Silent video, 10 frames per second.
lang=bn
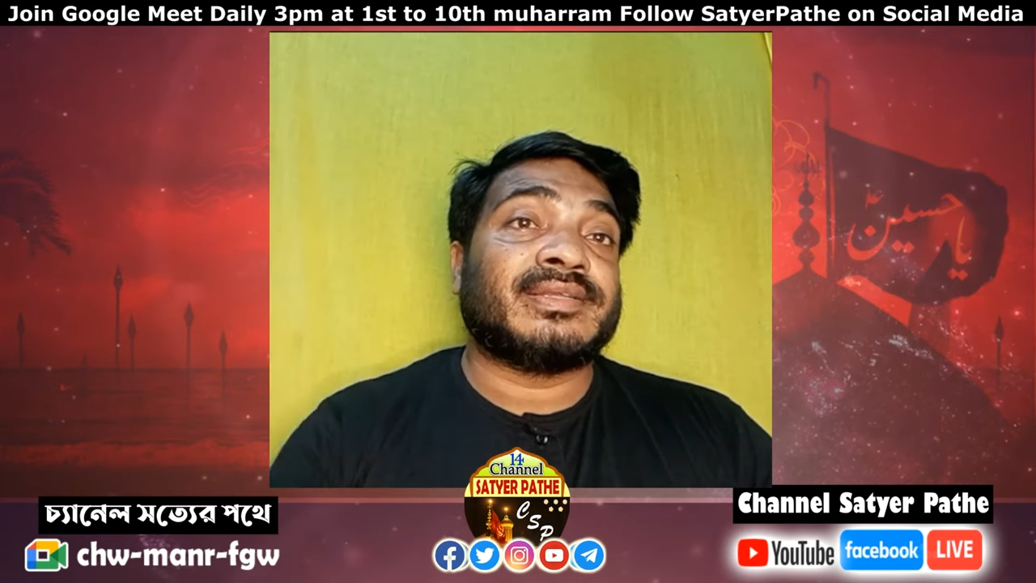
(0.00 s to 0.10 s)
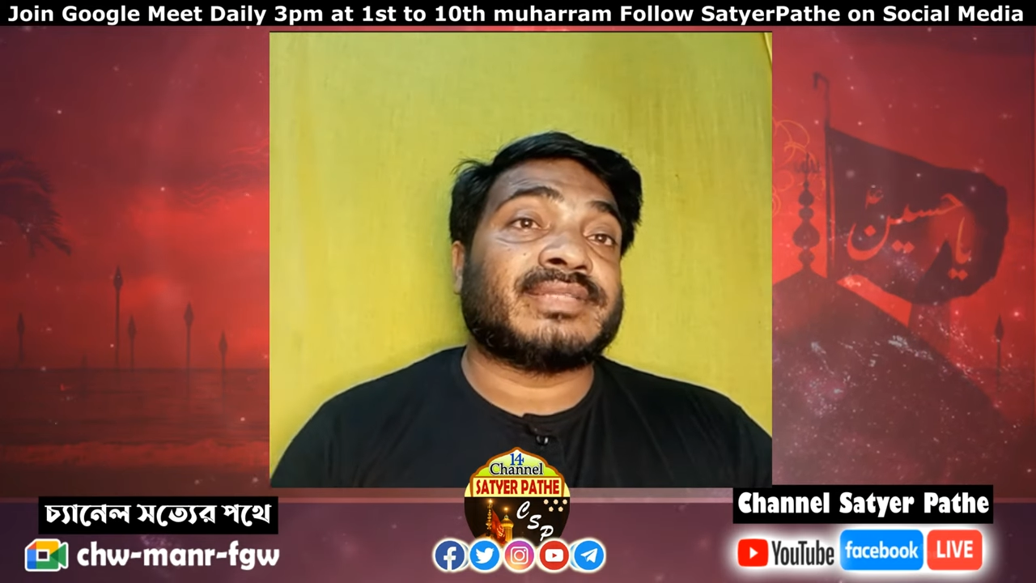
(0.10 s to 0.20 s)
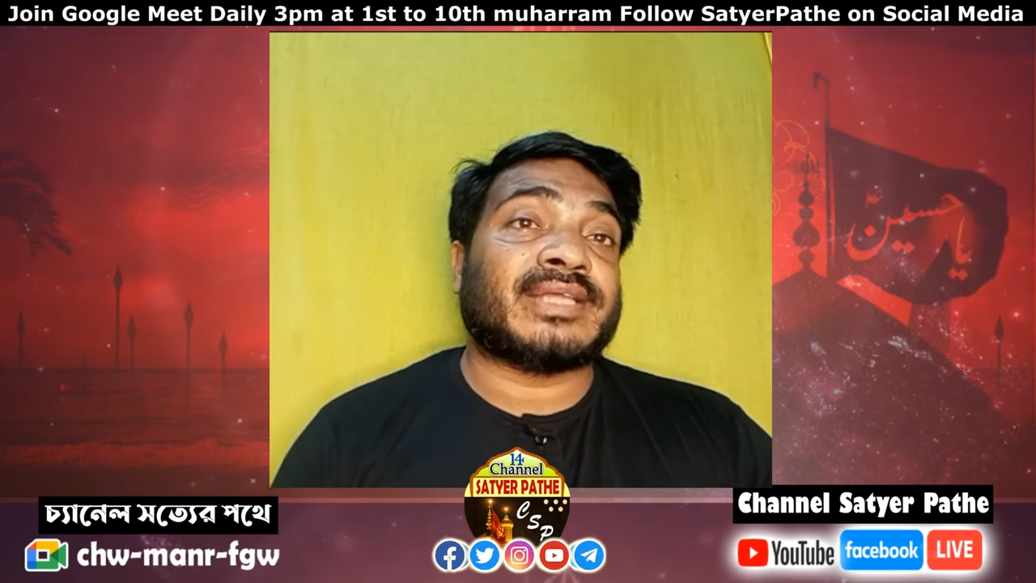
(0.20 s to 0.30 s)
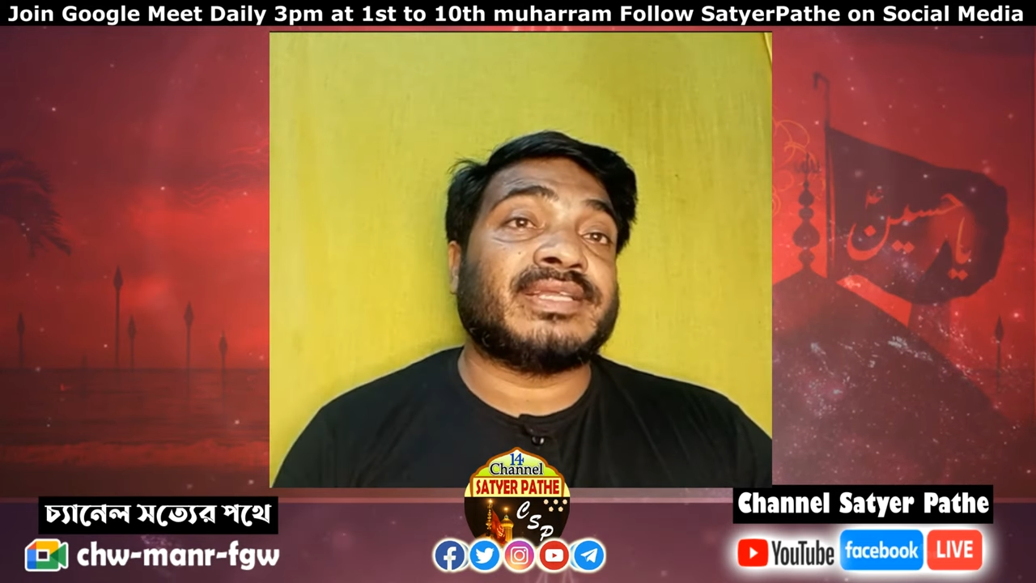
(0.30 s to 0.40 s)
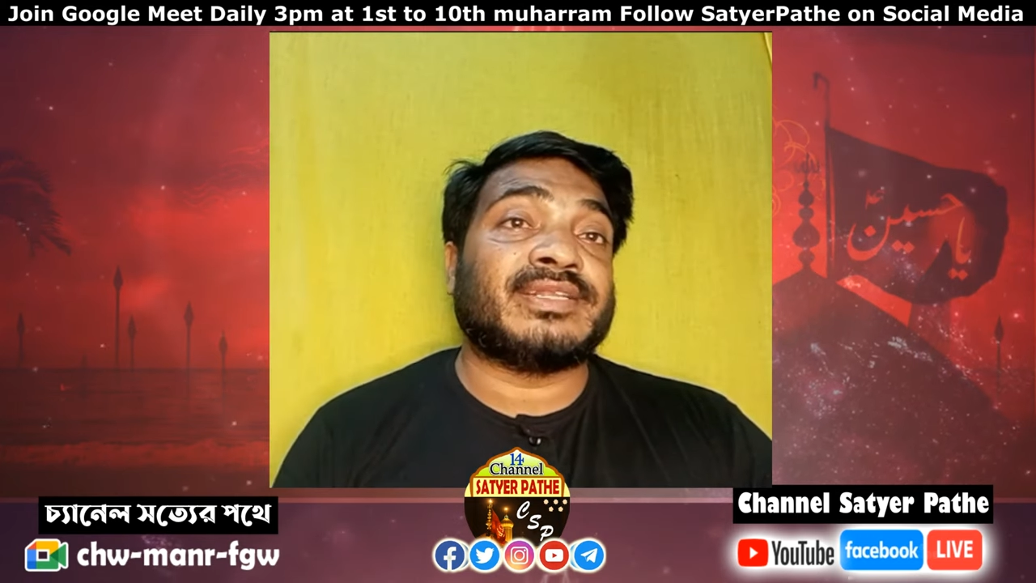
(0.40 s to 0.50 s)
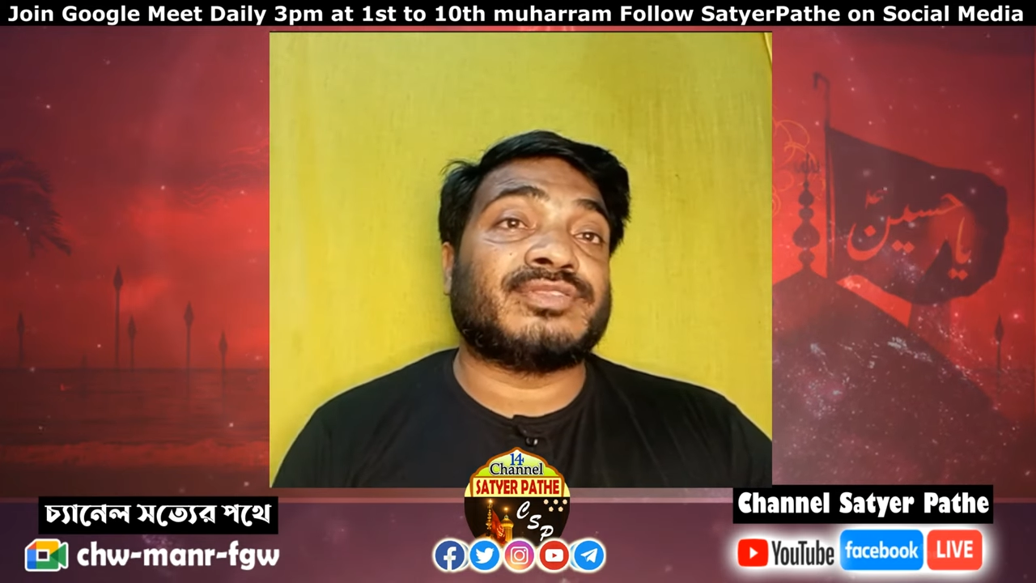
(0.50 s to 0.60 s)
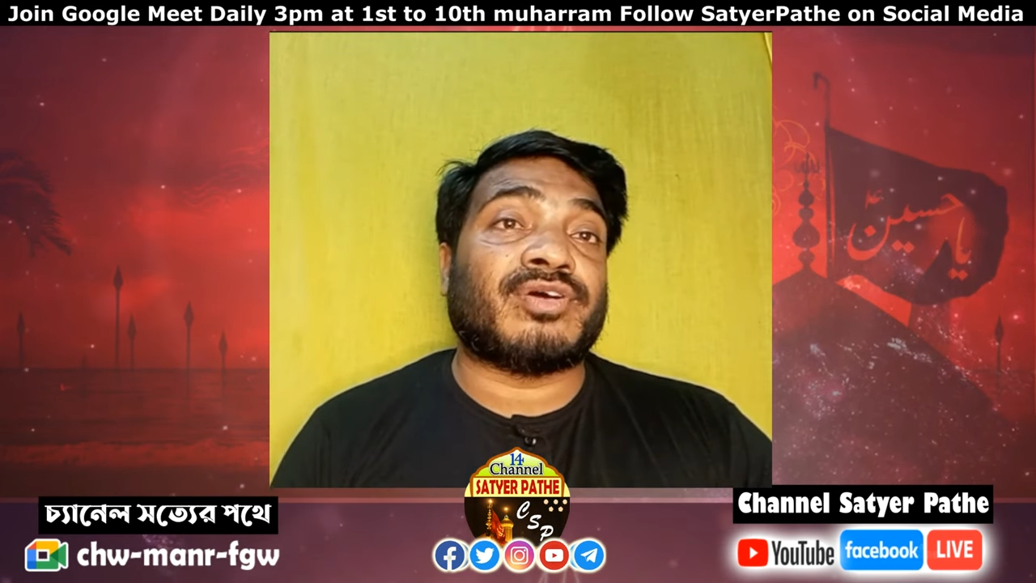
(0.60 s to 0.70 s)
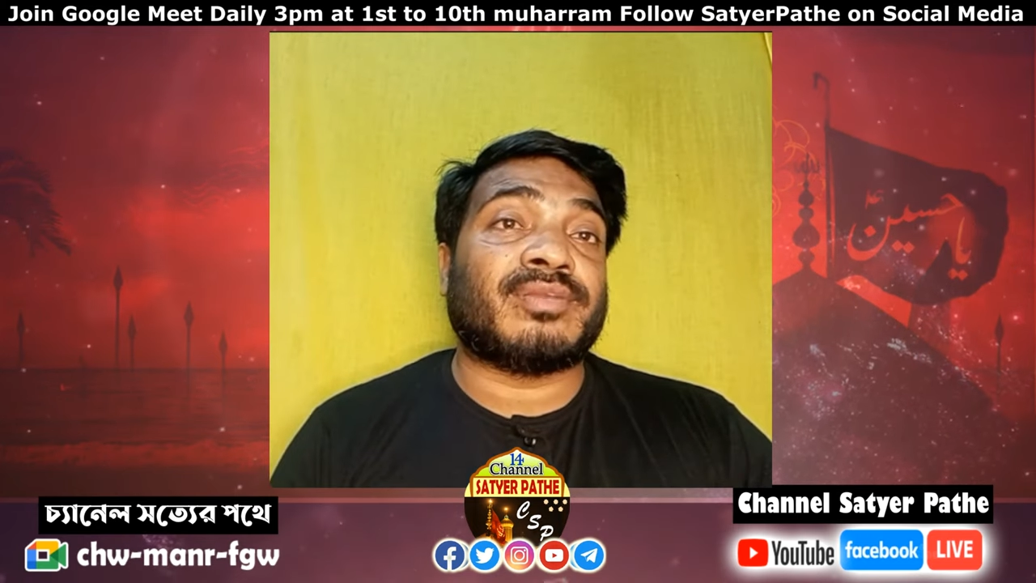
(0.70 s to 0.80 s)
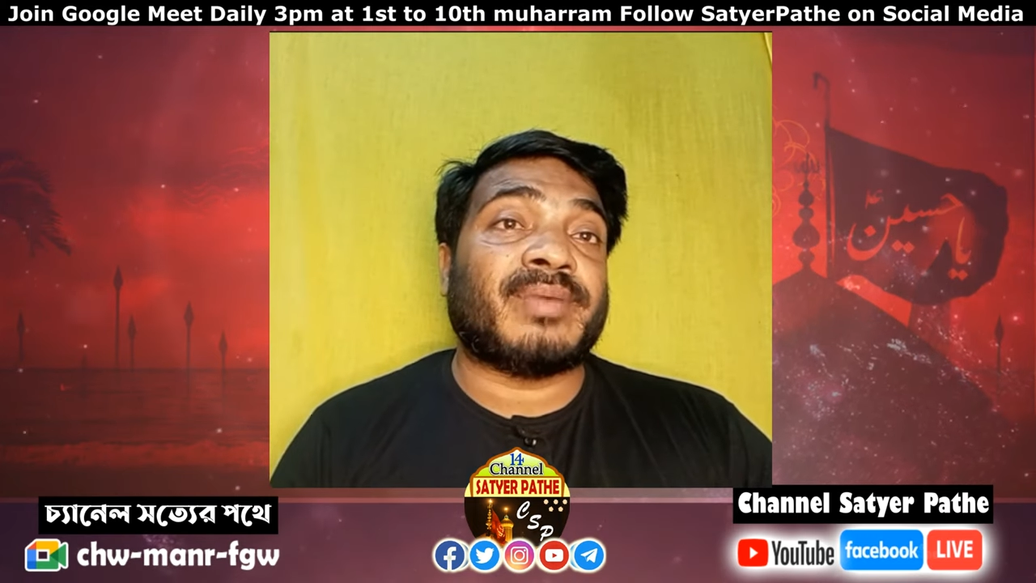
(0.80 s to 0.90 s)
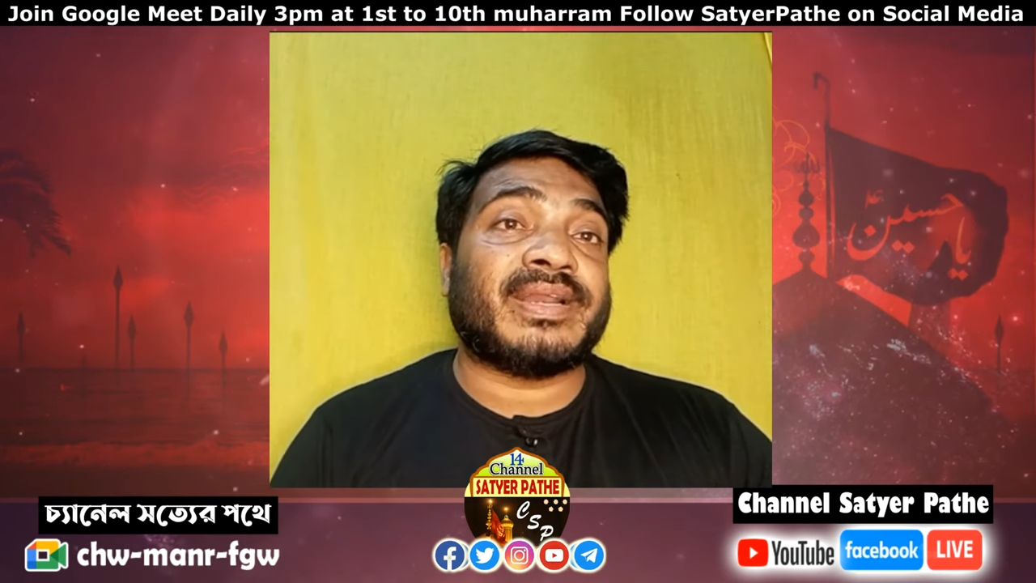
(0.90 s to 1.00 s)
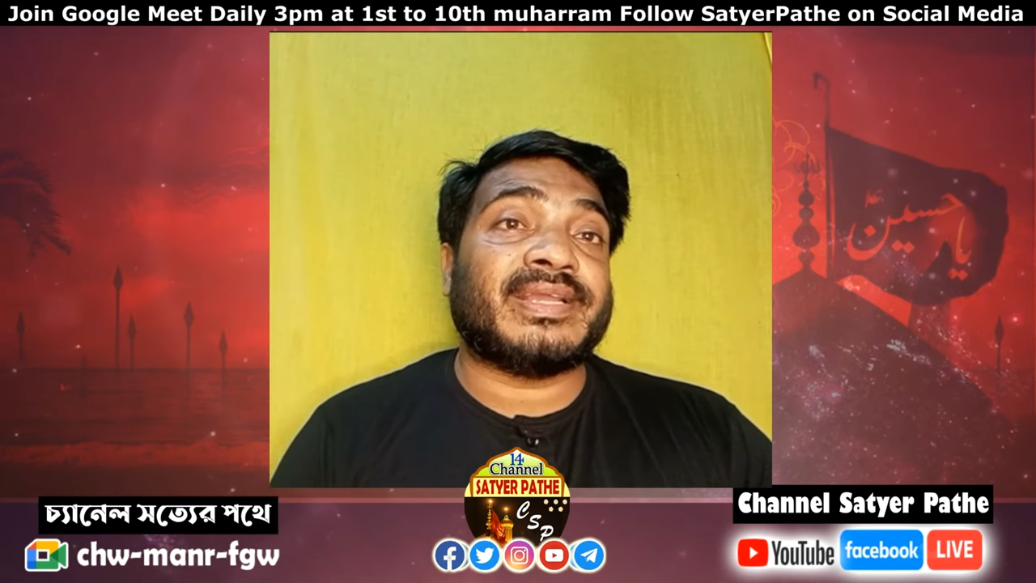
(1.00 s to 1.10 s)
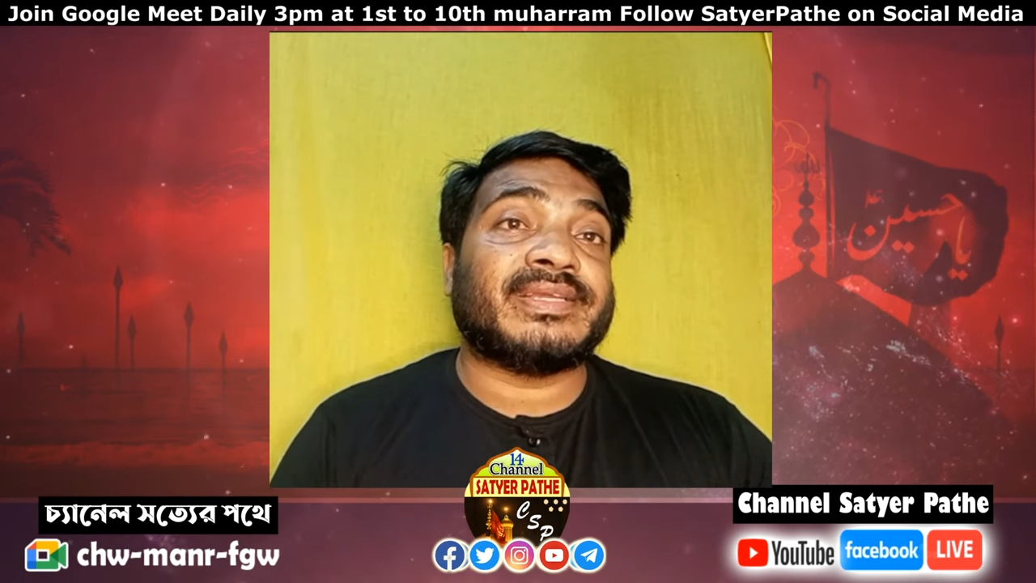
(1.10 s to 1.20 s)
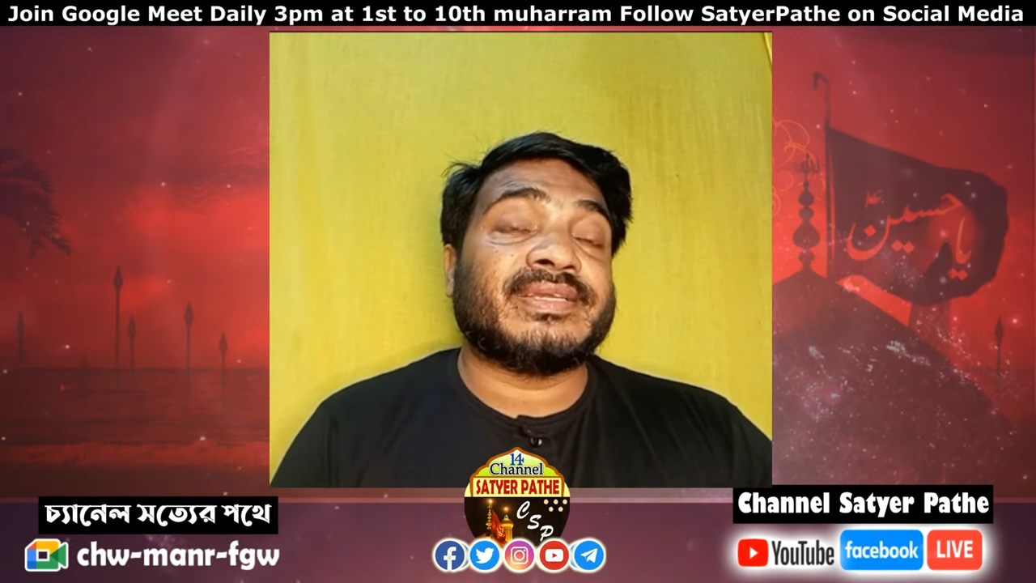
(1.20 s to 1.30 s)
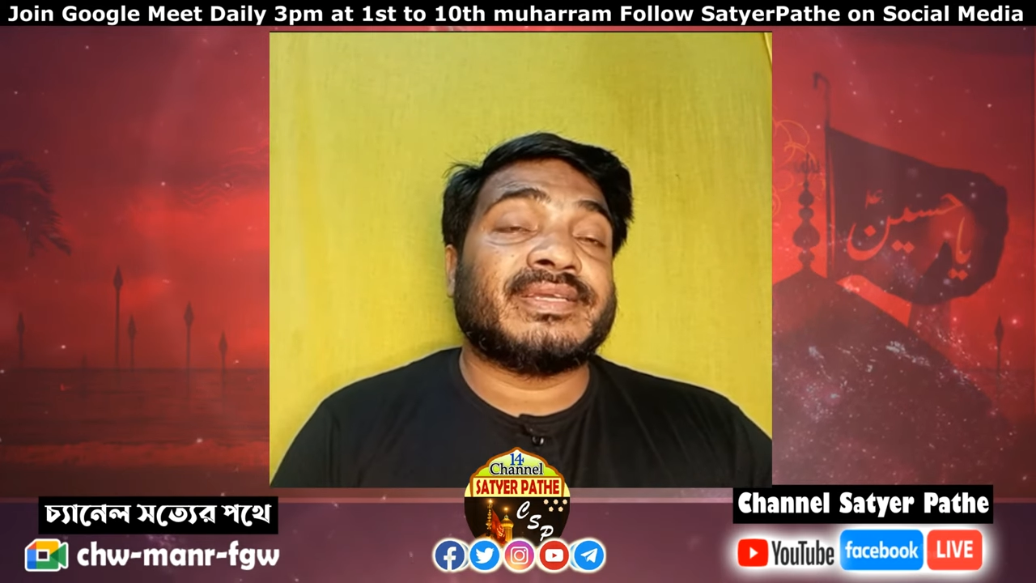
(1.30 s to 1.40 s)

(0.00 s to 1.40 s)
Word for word: তাদের দরবারে